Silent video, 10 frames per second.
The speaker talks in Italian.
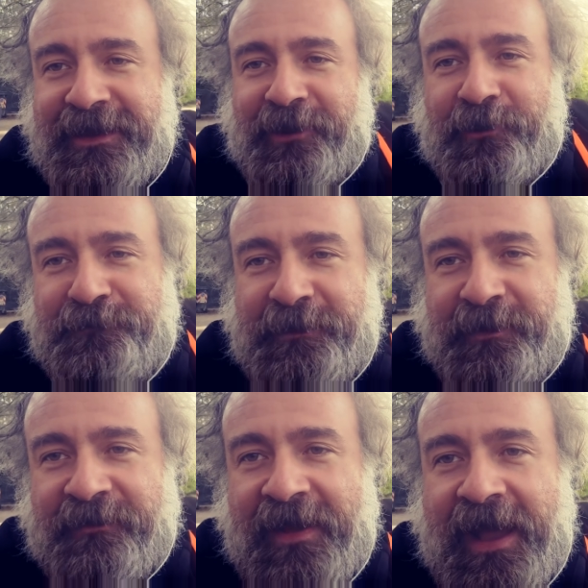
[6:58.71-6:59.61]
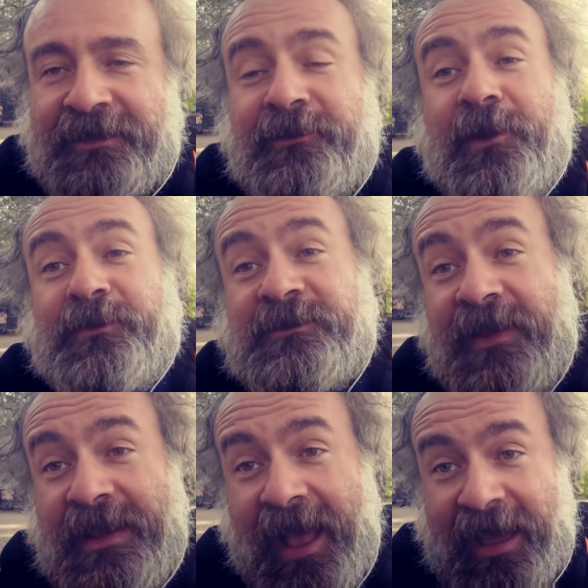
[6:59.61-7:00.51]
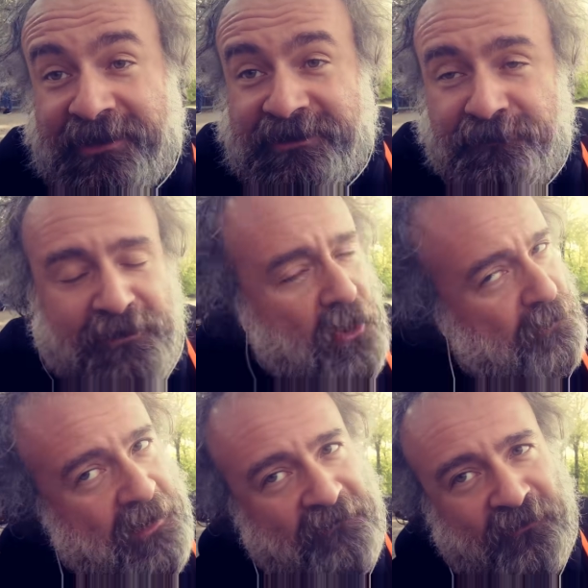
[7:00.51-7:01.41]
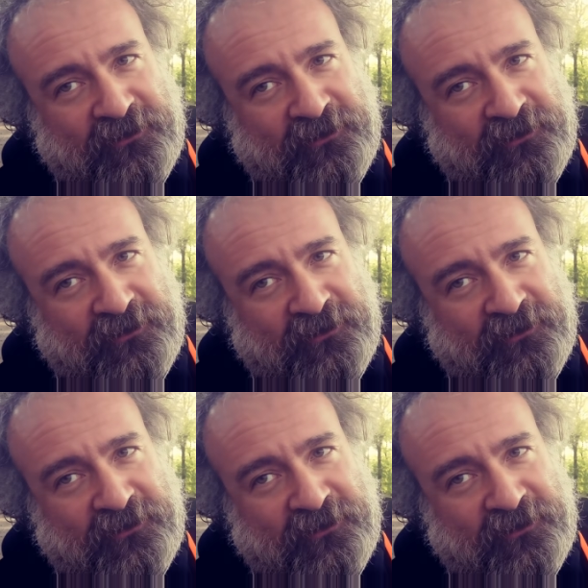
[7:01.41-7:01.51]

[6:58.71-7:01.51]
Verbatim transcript: da gruppi privati. Dobbiamo svegliarci, ormai